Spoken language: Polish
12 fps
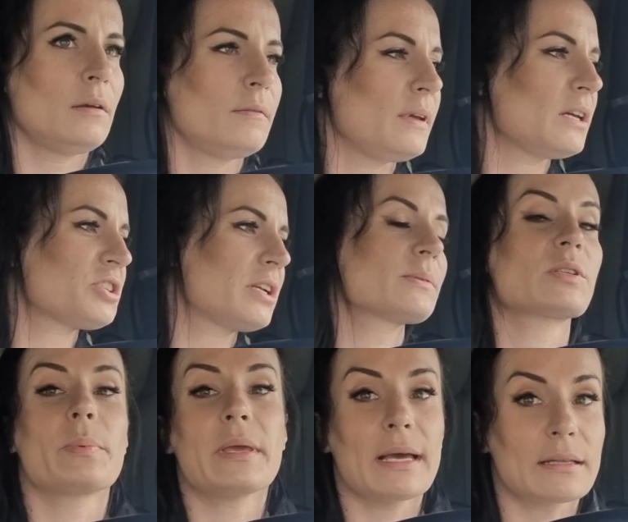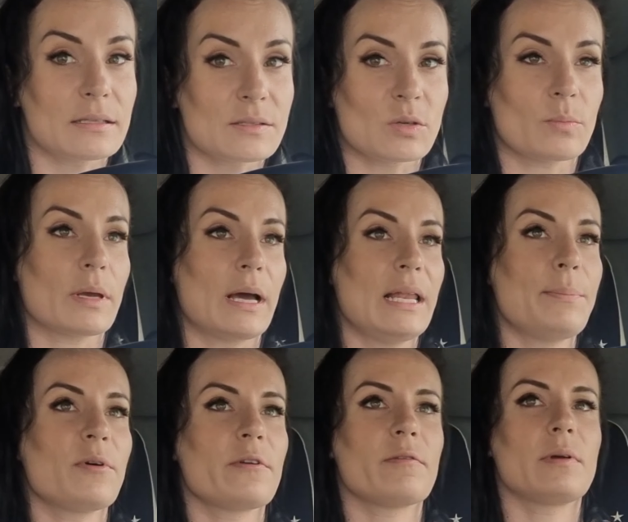Wyjeżdżam sobie i jadę sobie, ale
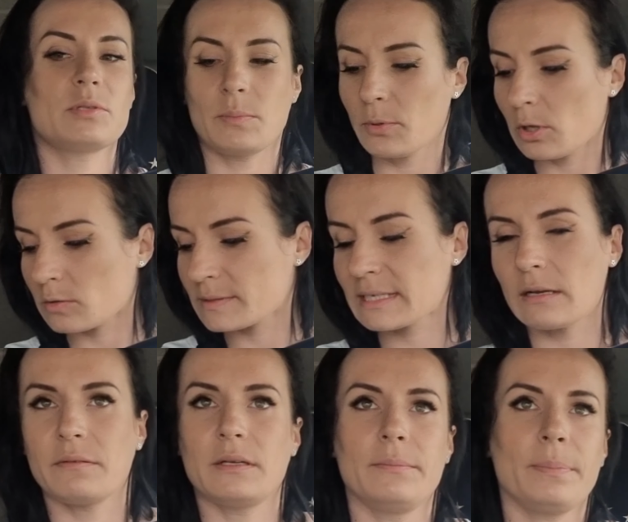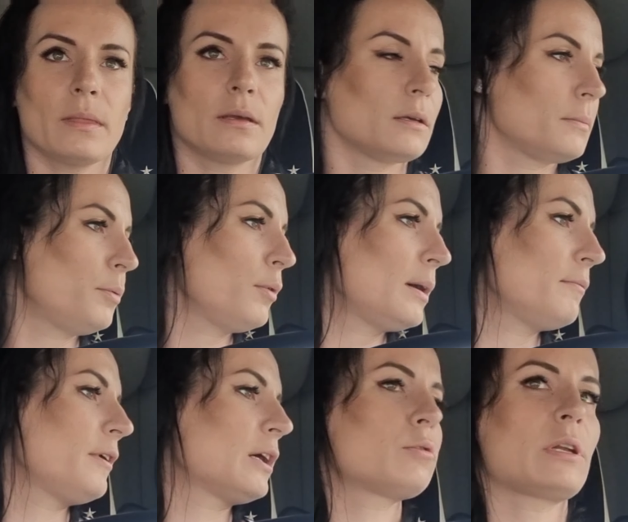powiem Wam, że biorąc kawę, e,
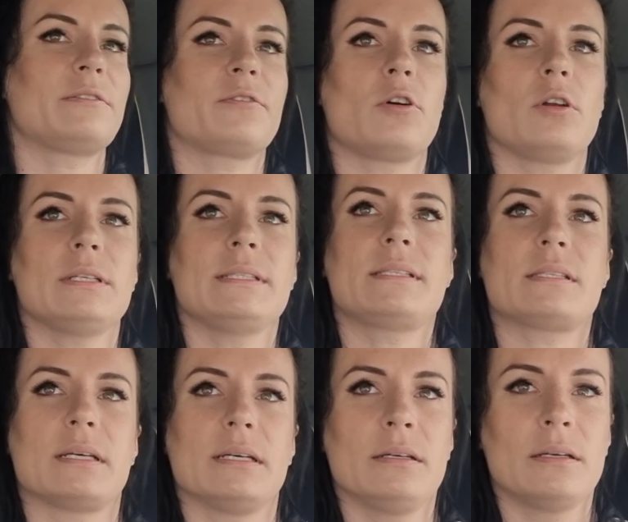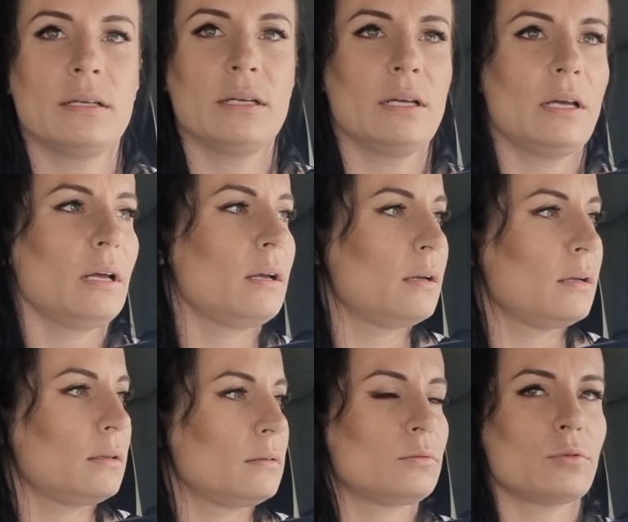byłam akurat w kolejce
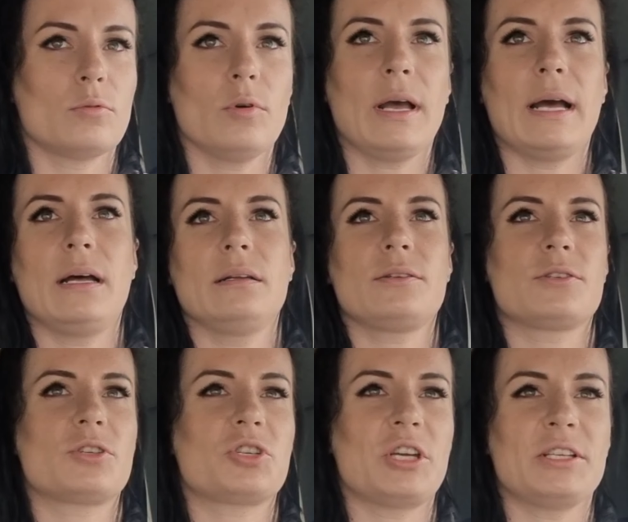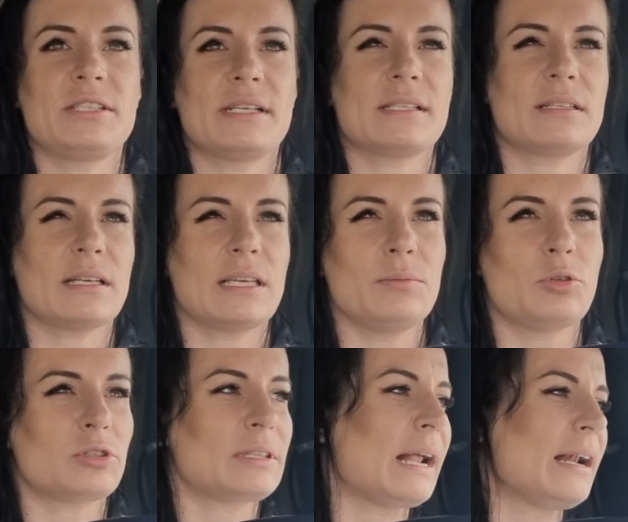druga czy trzecia za takim
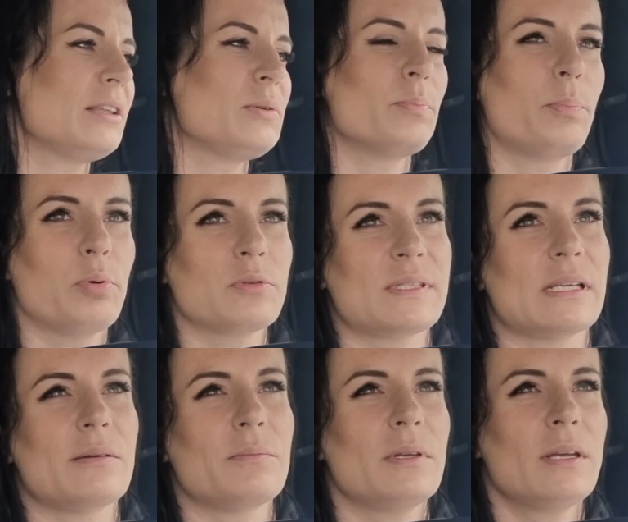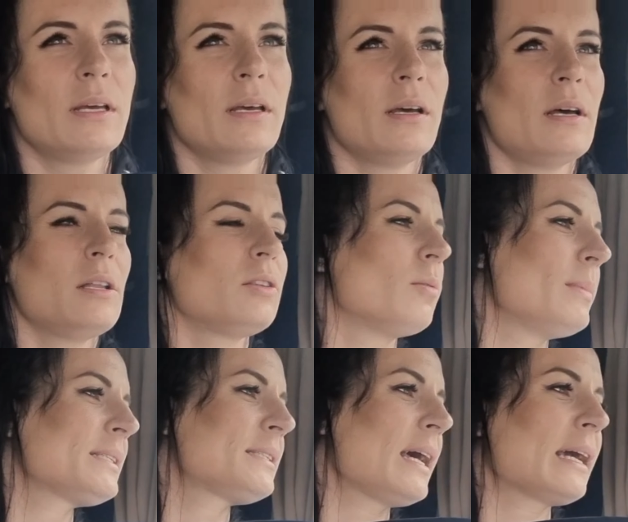totalnym bucem. No
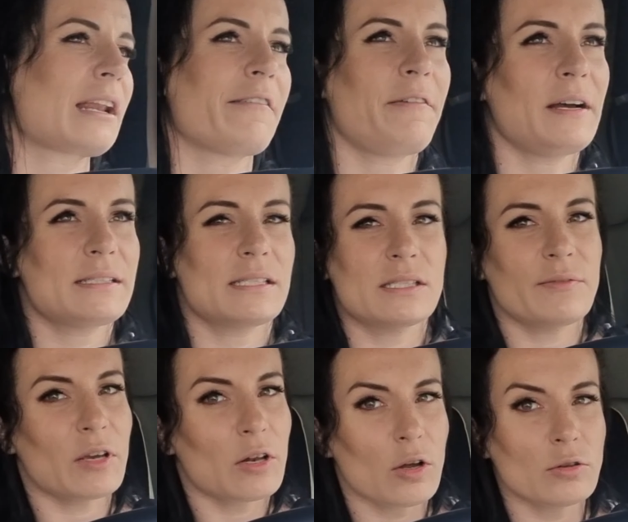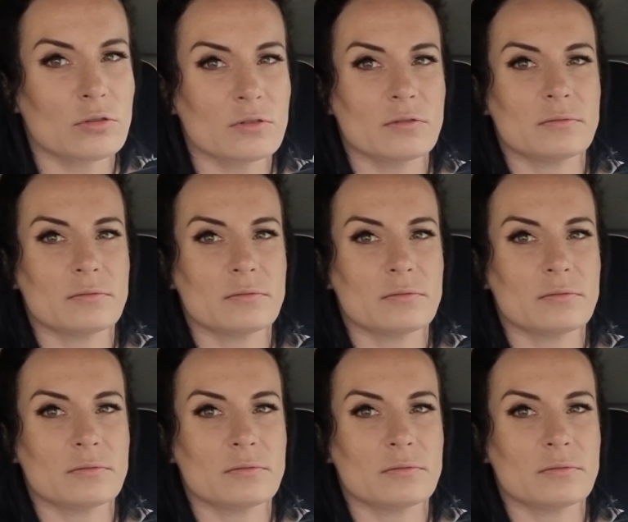masakra, facet z wyglądu